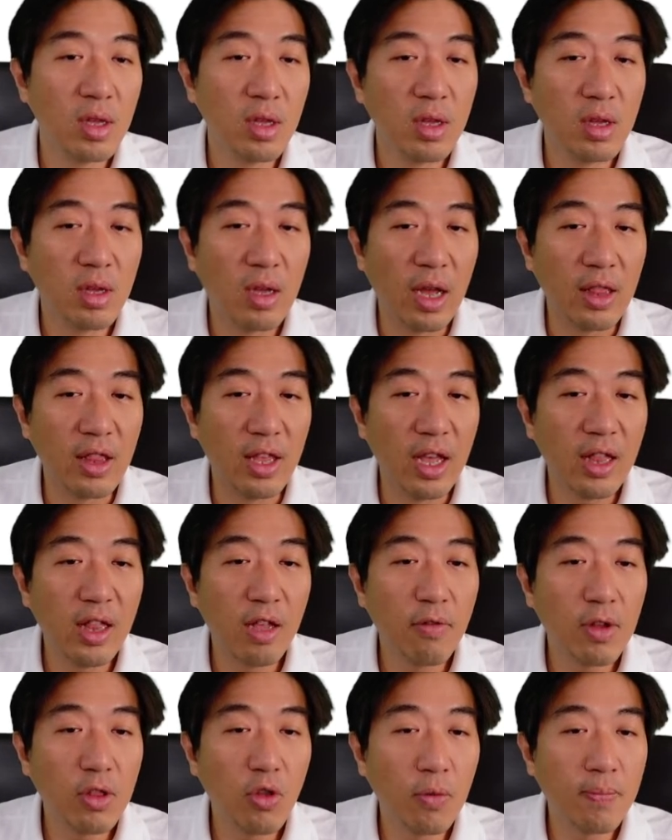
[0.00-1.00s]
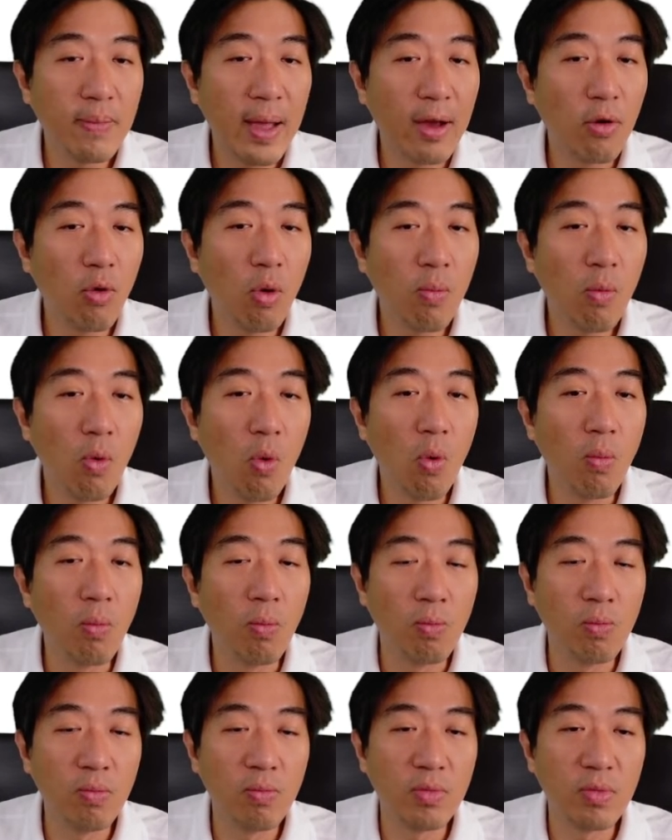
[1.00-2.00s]
อันนี้เรียกว่าตัวแปรควบคุม
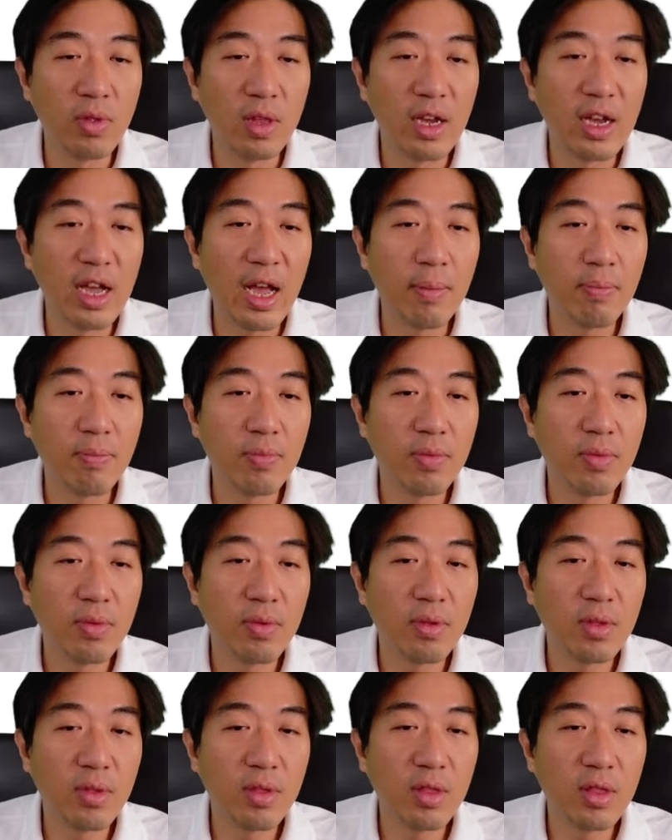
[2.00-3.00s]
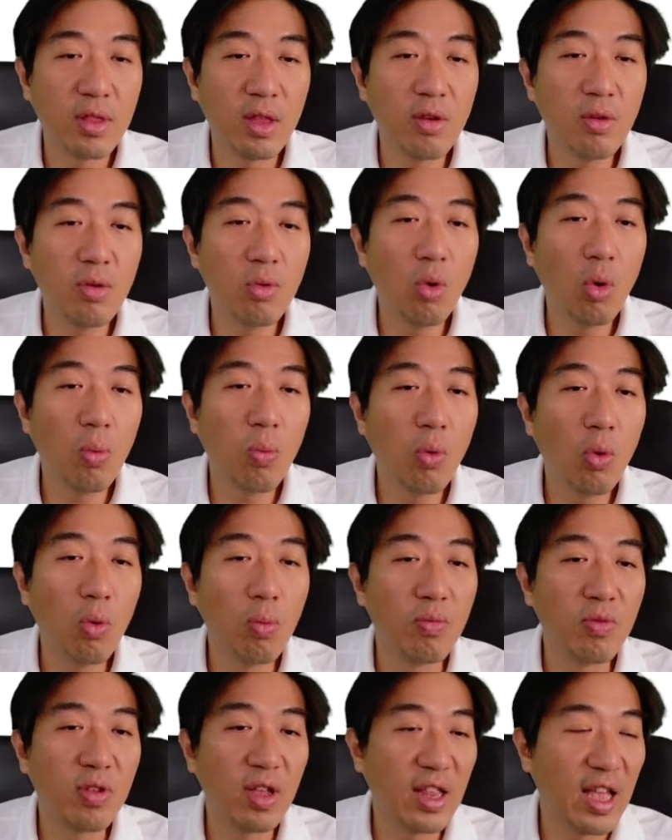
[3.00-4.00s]
นะครับต้องควบคุม
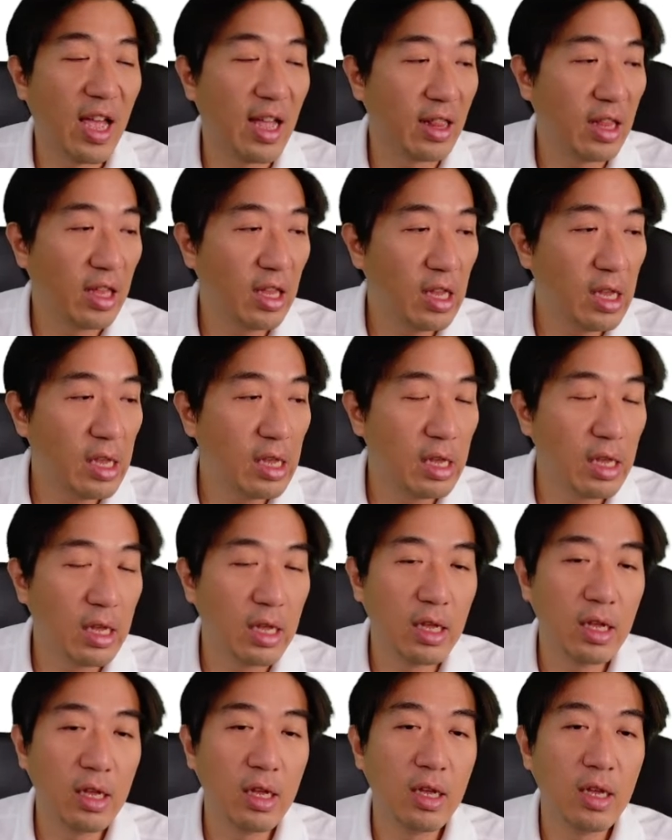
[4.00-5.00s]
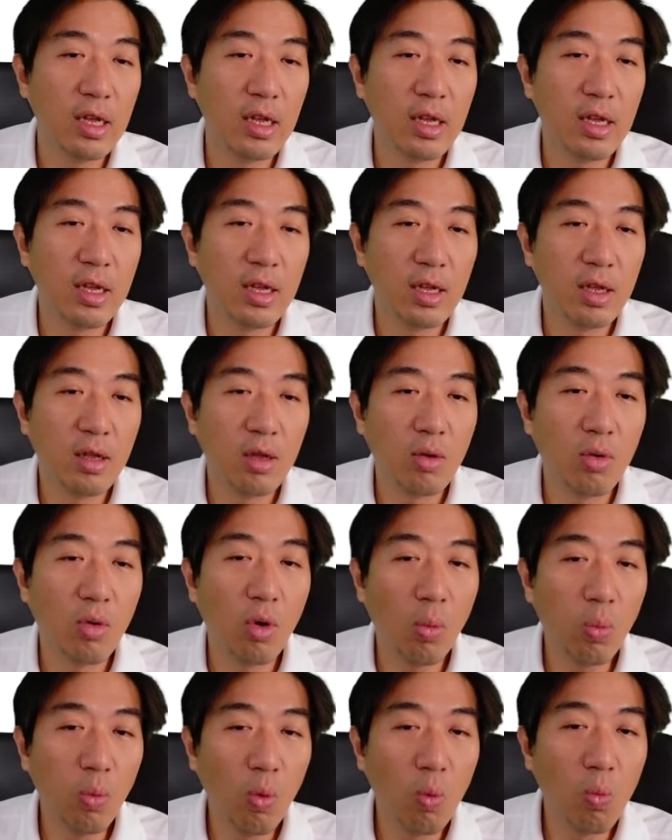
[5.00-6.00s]
สถานที่คว
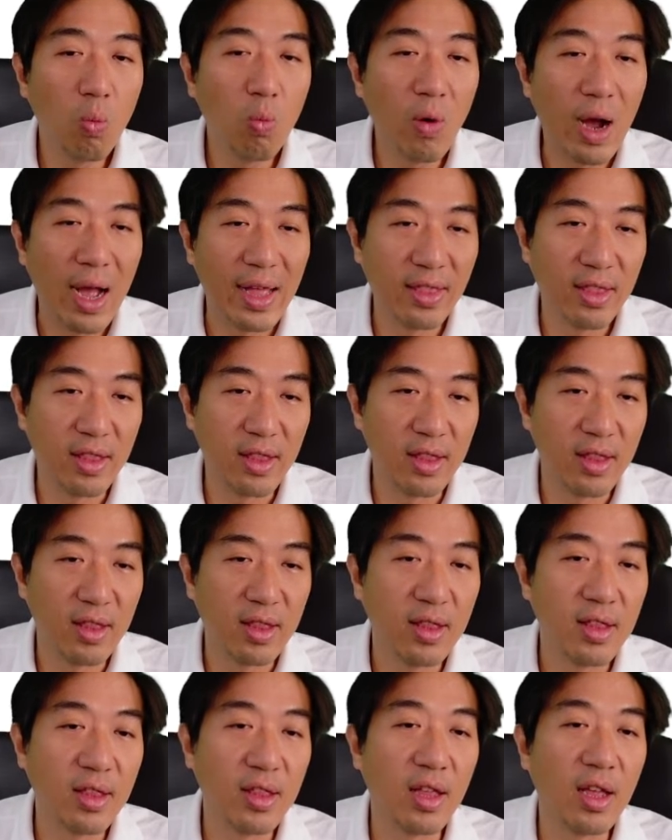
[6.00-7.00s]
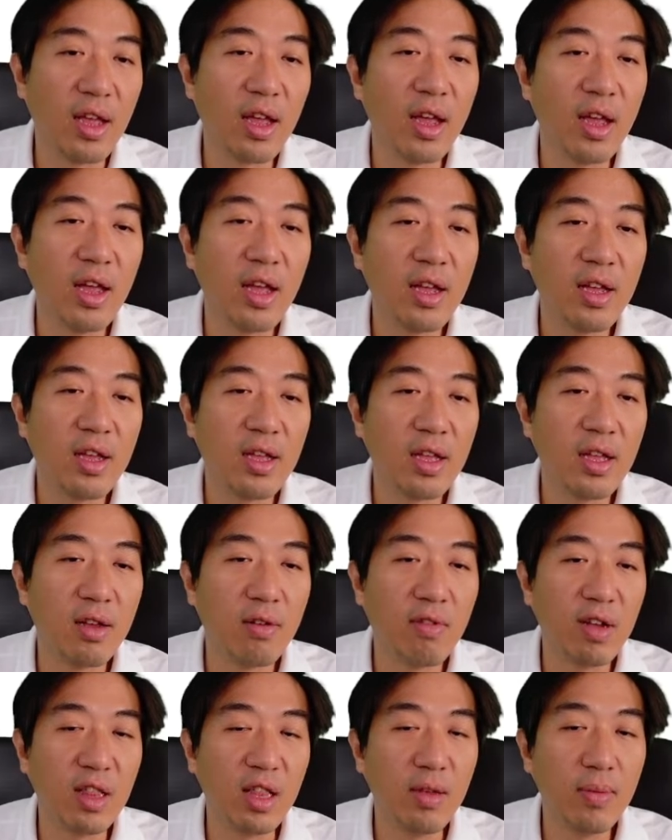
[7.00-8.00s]
บคุมวันนะฮะ
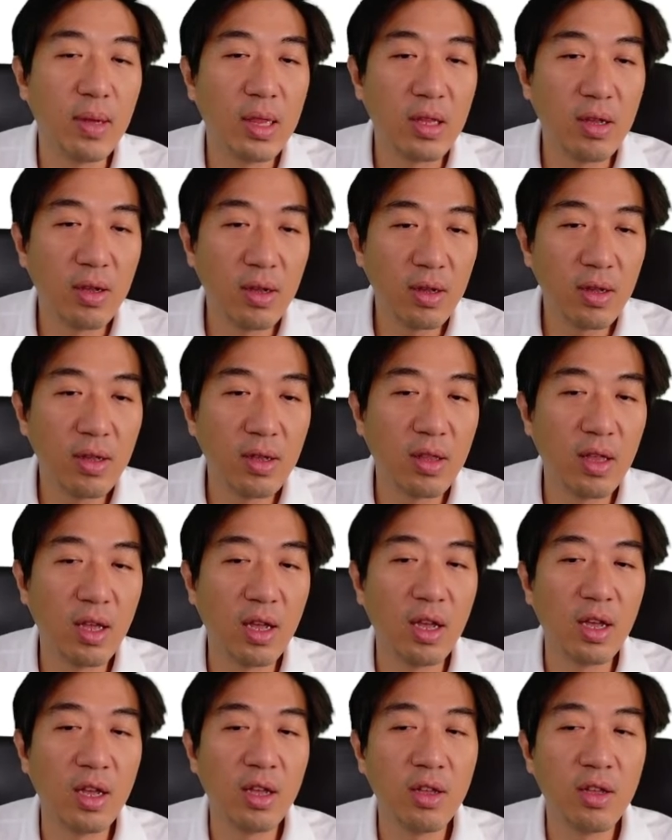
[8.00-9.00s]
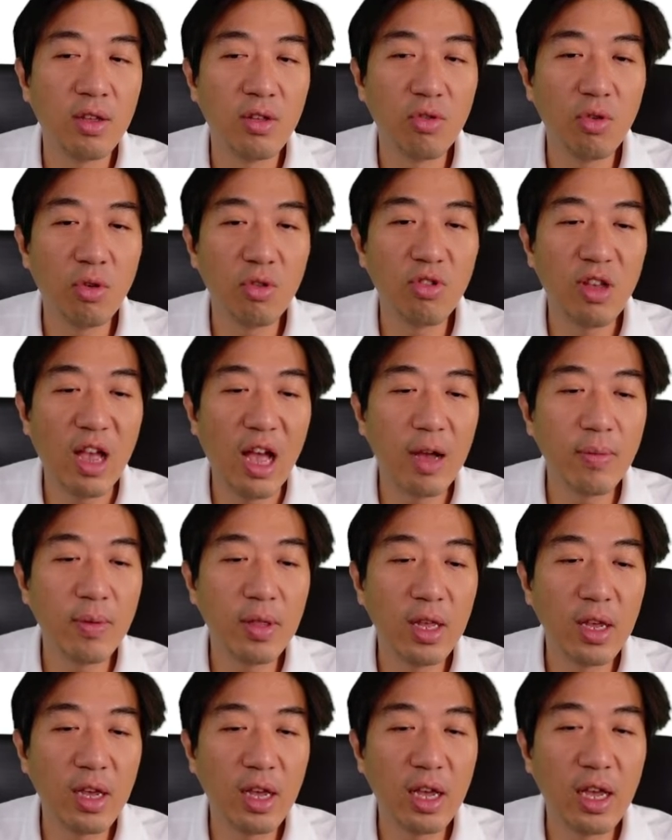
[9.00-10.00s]
วันที่บันทึกนะฮะช่วงเช้าเป็น
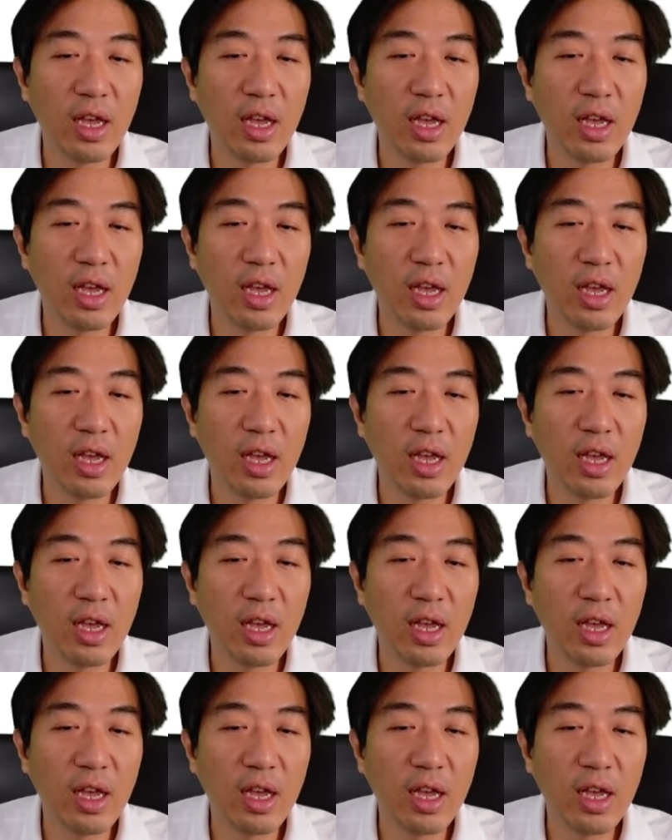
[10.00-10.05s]
ยังไง